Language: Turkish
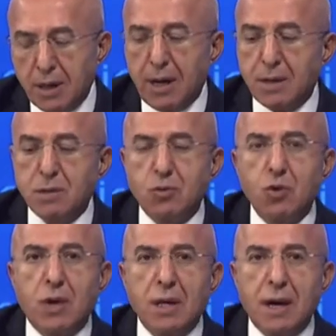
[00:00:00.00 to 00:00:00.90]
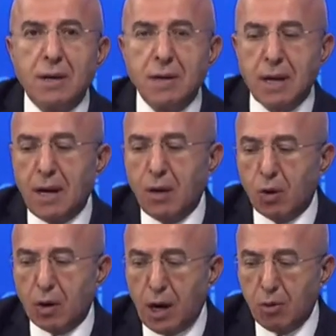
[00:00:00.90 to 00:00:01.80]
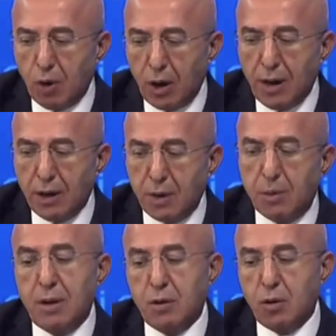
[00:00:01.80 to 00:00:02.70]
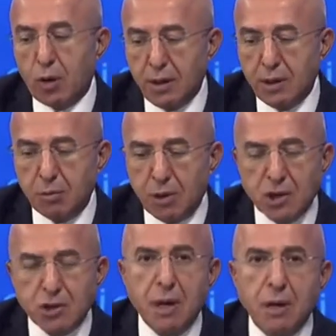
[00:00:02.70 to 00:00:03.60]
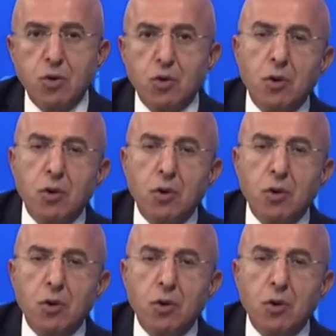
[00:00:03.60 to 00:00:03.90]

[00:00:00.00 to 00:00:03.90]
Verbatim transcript: Bir tanesi Türkiye'den yerel, lokal bir olay ama lokal deyip geçmeyin.